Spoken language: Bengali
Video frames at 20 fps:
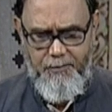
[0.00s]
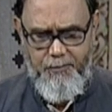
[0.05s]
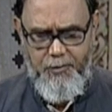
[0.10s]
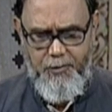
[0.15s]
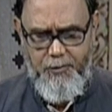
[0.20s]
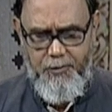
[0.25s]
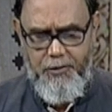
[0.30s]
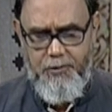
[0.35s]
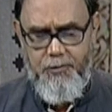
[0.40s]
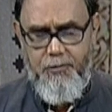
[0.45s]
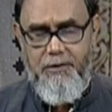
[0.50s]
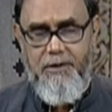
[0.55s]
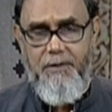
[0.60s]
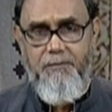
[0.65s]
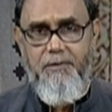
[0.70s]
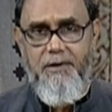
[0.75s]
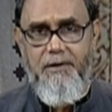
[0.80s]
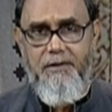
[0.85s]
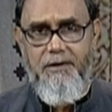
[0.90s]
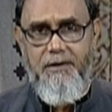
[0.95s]
প্রিয় দর্শক
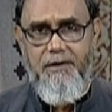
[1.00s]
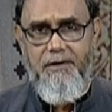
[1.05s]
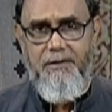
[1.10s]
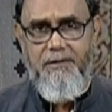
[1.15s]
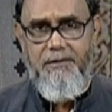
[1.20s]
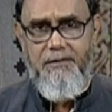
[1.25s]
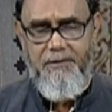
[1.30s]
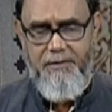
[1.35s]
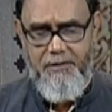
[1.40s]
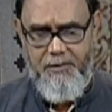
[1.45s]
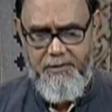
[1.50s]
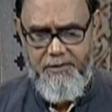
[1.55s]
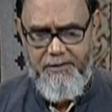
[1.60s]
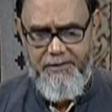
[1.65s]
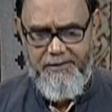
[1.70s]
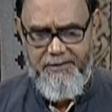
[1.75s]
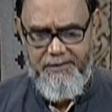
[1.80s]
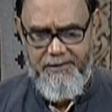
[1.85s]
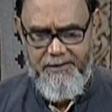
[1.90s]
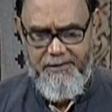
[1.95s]
আপনারা যারা দেশে
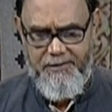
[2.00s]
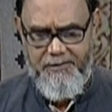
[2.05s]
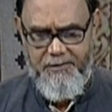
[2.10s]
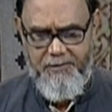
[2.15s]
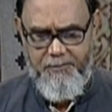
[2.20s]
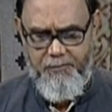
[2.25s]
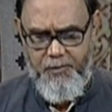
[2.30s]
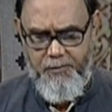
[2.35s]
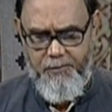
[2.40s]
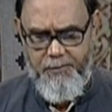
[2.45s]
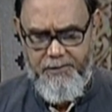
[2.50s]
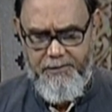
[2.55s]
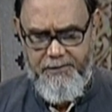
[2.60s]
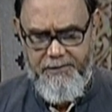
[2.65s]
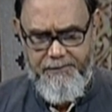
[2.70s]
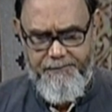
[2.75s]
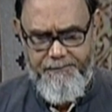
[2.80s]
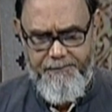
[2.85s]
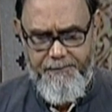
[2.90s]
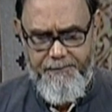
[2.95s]
আছেন আছেন
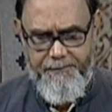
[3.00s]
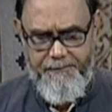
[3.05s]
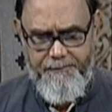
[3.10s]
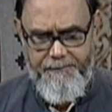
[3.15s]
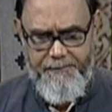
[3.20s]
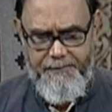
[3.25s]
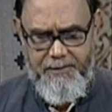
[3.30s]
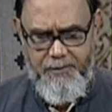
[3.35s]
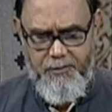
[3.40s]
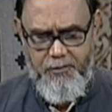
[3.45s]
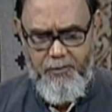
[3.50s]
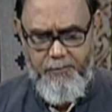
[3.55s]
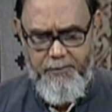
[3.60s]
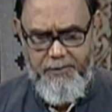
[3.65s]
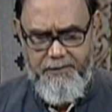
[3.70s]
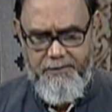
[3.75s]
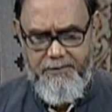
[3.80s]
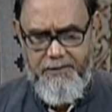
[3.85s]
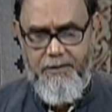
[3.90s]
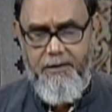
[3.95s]
প্রবাসে
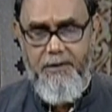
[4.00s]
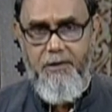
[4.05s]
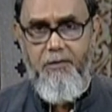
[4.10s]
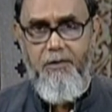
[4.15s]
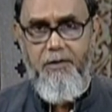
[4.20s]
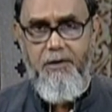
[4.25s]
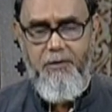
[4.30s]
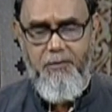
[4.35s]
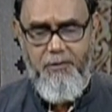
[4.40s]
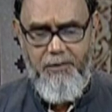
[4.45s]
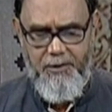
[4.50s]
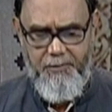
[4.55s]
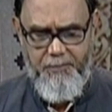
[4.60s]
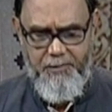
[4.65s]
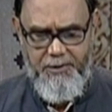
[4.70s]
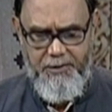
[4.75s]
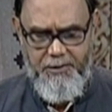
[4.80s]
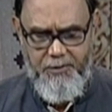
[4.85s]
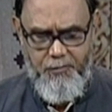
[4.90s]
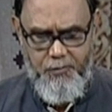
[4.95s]
সবাইকে জানাই অনেক অনেক
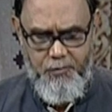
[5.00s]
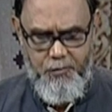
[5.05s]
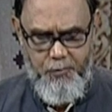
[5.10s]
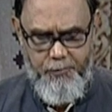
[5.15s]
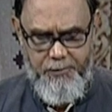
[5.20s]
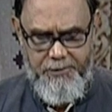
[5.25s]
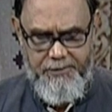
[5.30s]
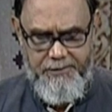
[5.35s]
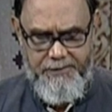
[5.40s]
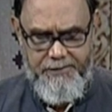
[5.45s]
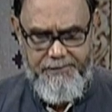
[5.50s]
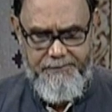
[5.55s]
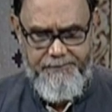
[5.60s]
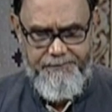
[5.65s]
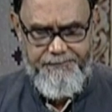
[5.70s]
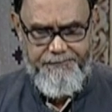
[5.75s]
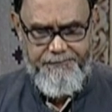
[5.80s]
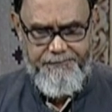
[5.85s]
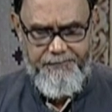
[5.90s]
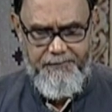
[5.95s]
প্রীতি ও শুভেচ্ছা
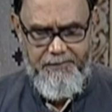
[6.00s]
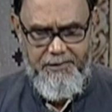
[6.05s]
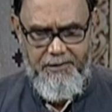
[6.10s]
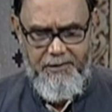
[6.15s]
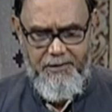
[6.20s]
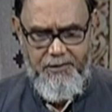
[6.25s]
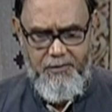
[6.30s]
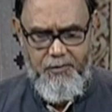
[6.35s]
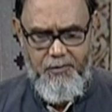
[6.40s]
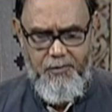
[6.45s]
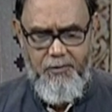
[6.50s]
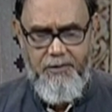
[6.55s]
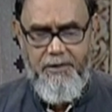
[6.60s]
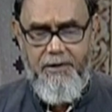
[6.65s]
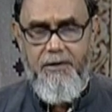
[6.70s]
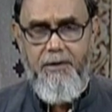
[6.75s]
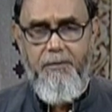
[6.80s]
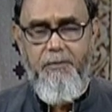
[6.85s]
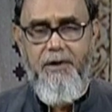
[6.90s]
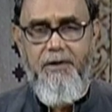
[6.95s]
শুরু হলো
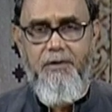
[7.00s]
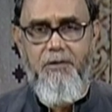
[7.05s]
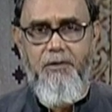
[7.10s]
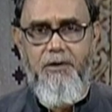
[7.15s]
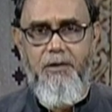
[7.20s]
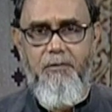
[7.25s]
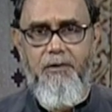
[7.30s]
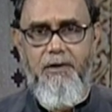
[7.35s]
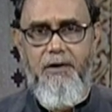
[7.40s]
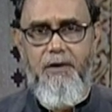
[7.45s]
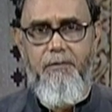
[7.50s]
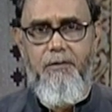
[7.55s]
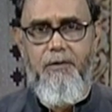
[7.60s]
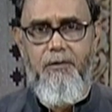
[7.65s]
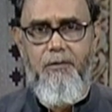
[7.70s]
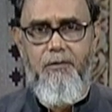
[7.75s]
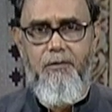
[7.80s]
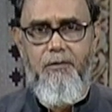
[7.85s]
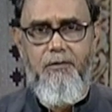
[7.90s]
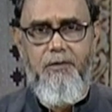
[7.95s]
অ্যান্টিবে আয়োজিত এবং লাভ
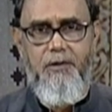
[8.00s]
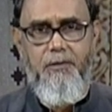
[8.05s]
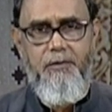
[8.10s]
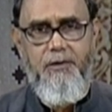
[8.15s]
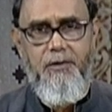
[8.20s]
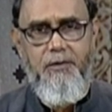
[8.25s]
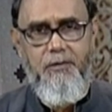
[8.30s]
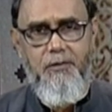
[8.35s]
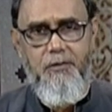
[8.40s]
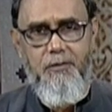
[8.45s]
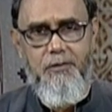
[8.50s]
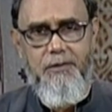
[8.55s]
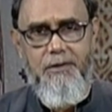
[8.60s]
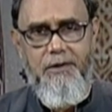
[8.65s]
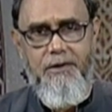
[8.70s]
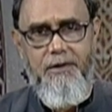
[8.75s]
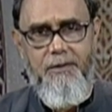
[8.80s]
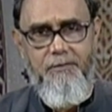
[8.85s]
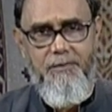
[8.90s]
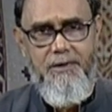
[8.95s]
হলো নিবেদিত
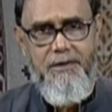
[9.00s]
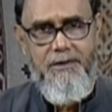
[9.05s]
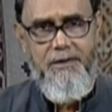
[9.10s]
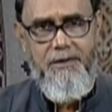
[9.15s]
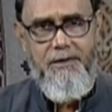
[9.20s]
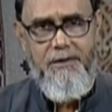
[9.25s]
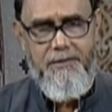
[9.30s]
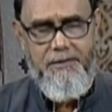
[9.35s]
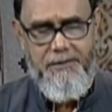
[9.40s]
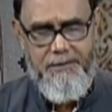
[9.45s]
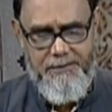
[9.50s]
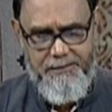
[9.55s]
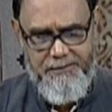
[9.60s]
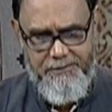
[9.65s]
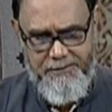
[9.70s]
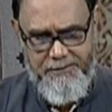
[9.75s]
অনুষ্ঠান আপনার জিজ্ঞাসা